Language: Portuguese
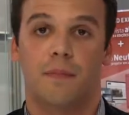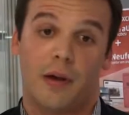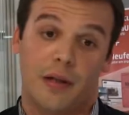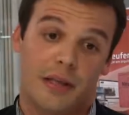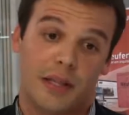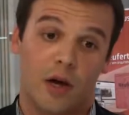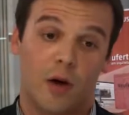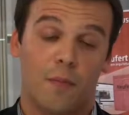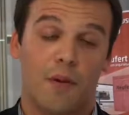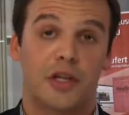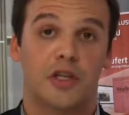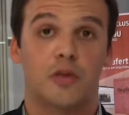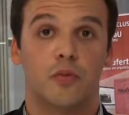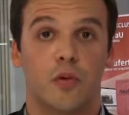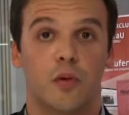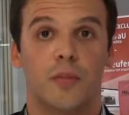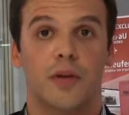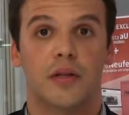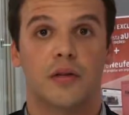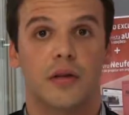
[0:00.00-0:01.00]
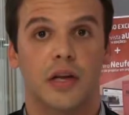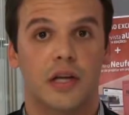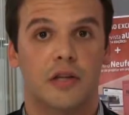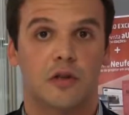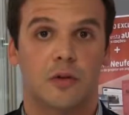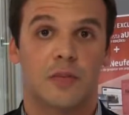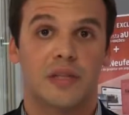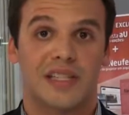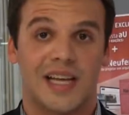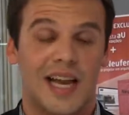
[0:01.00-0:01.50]
Então, a partir do momento que eles
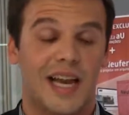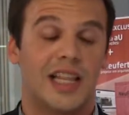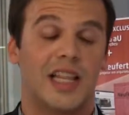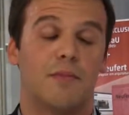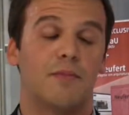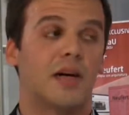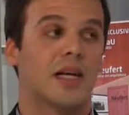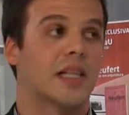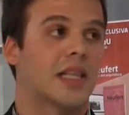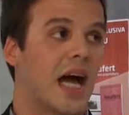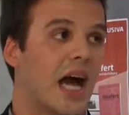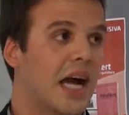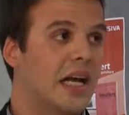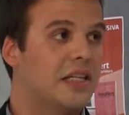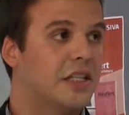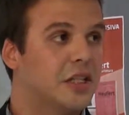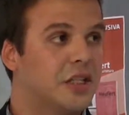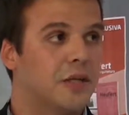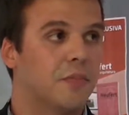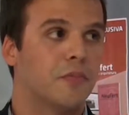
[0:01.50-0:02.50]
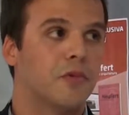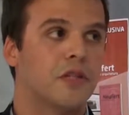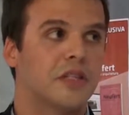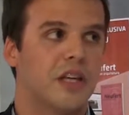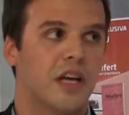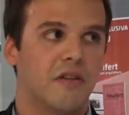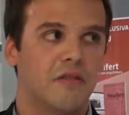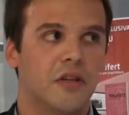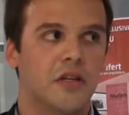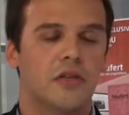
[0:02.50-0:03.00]
começarem a demandar esse tipo de
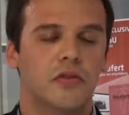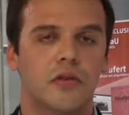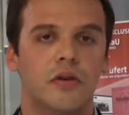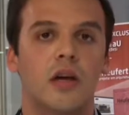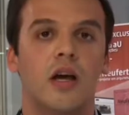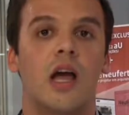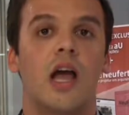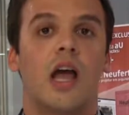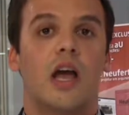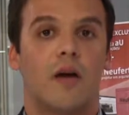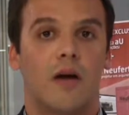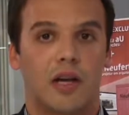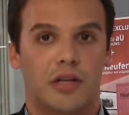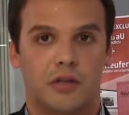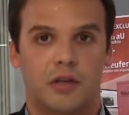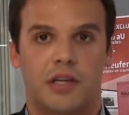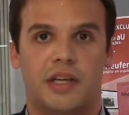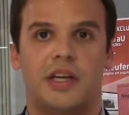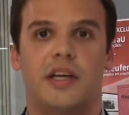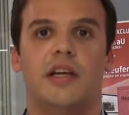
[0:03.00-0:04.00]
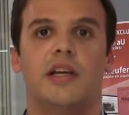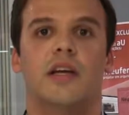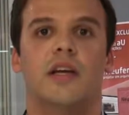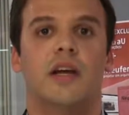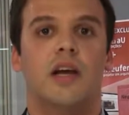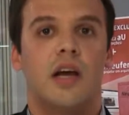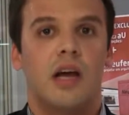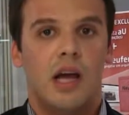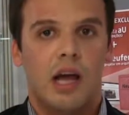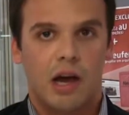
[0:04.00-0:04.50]
serviço, eu acho que
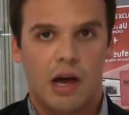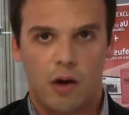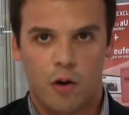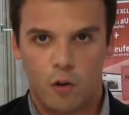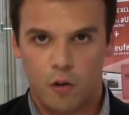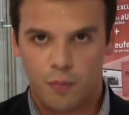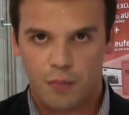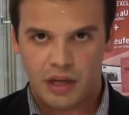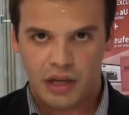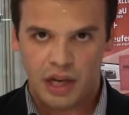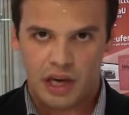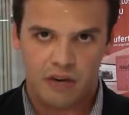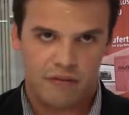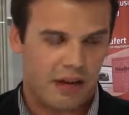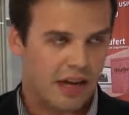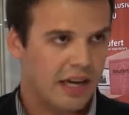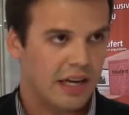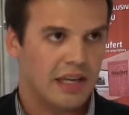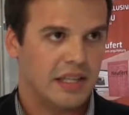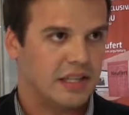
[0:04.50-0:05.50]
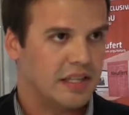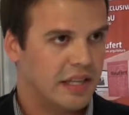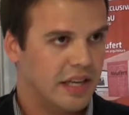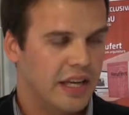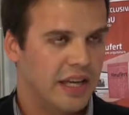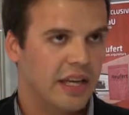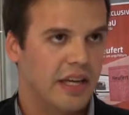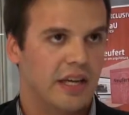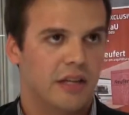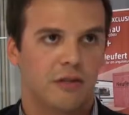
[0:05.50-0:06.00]
é, o BIM ele vai
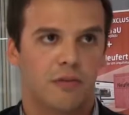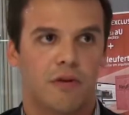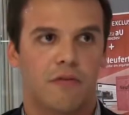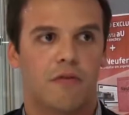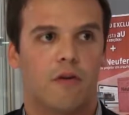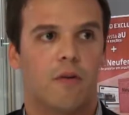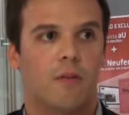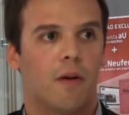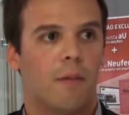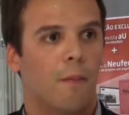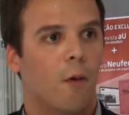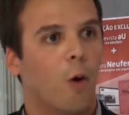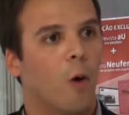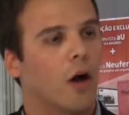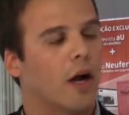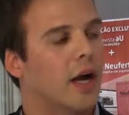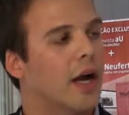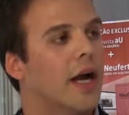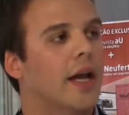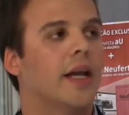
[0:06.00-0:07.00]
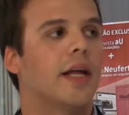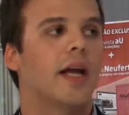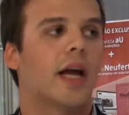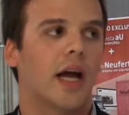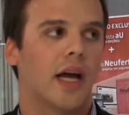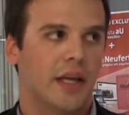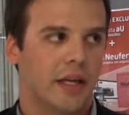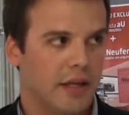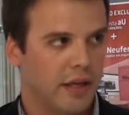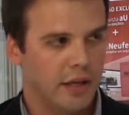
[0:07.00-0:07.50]
crescer de uma forma
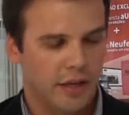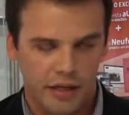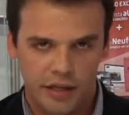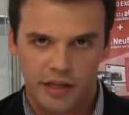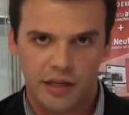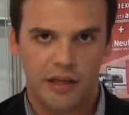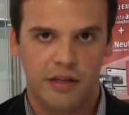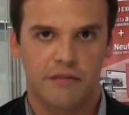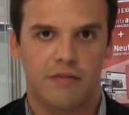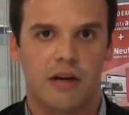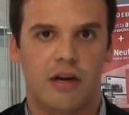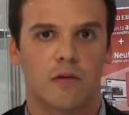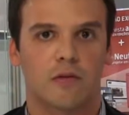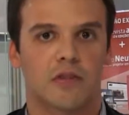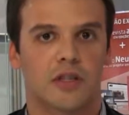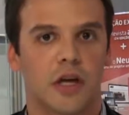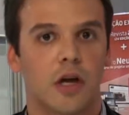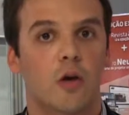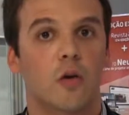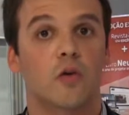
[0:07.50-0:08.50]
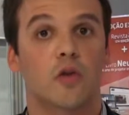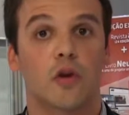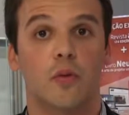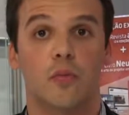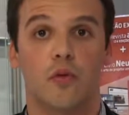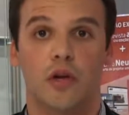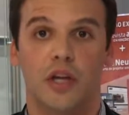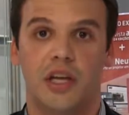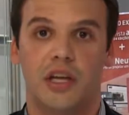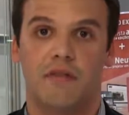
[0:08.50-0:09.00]
orgânica e, e vai conseguir
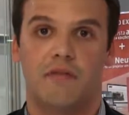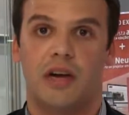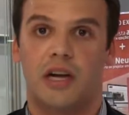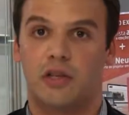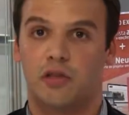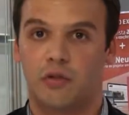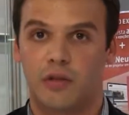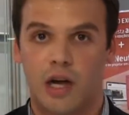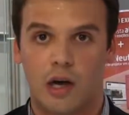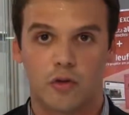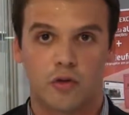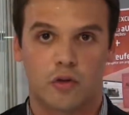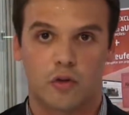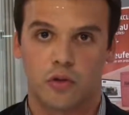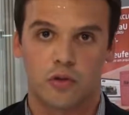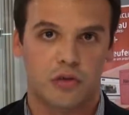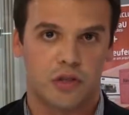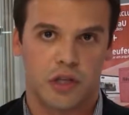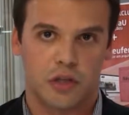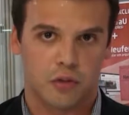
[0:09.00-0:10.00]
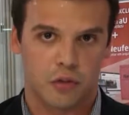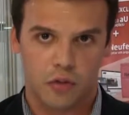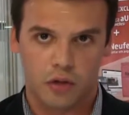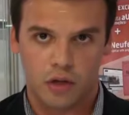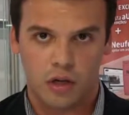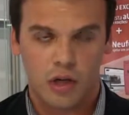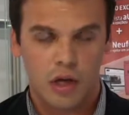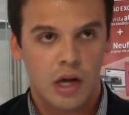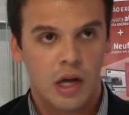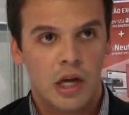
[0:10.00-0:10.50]
contribuir, vai ajudar todo o
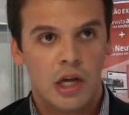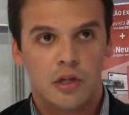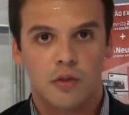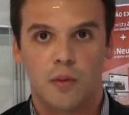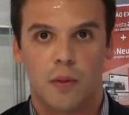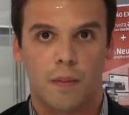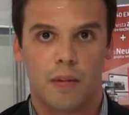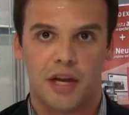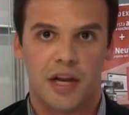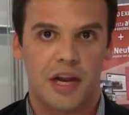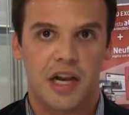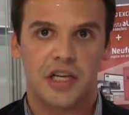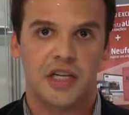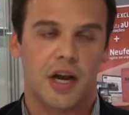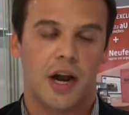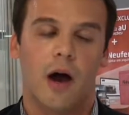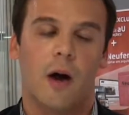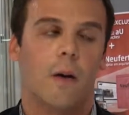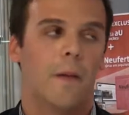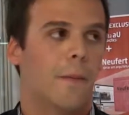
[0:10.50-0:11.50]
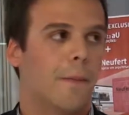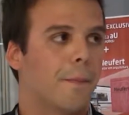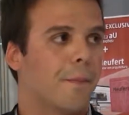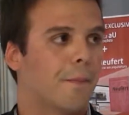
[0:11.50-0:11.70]
setor de uma maneira geral.